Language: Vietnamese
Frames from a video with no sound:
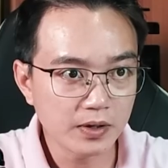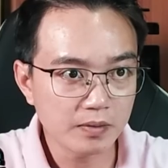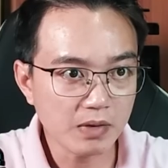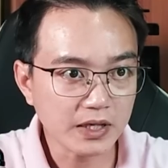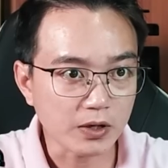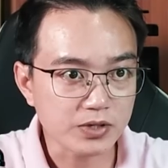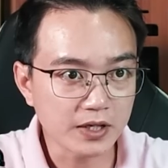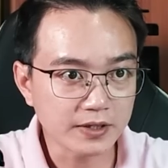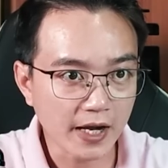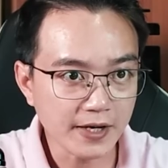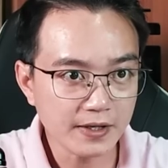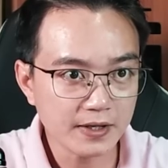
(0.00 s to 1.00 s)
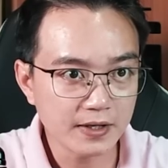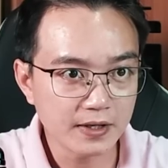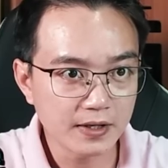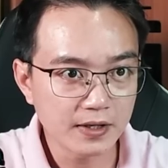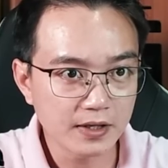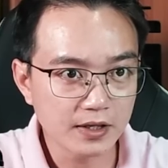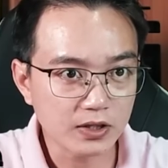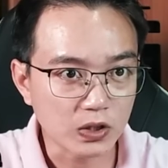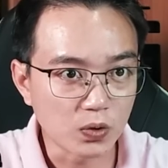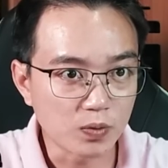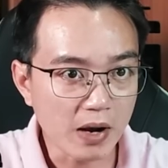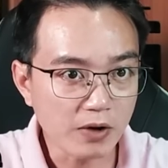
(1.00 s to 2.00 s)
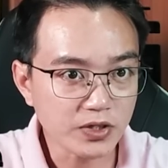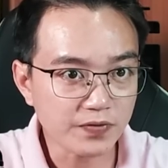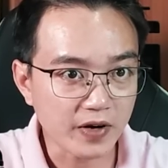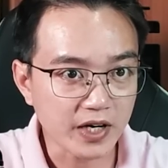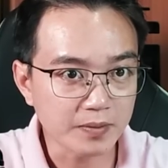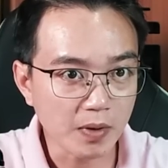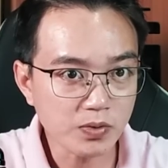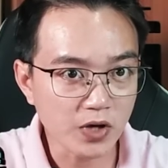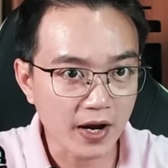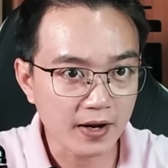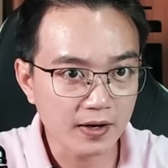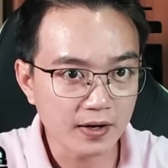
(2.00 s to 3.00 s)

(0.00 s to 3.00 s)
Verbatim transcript: bắt đầu sưng tái, tụ máu trong phần nền móng ra.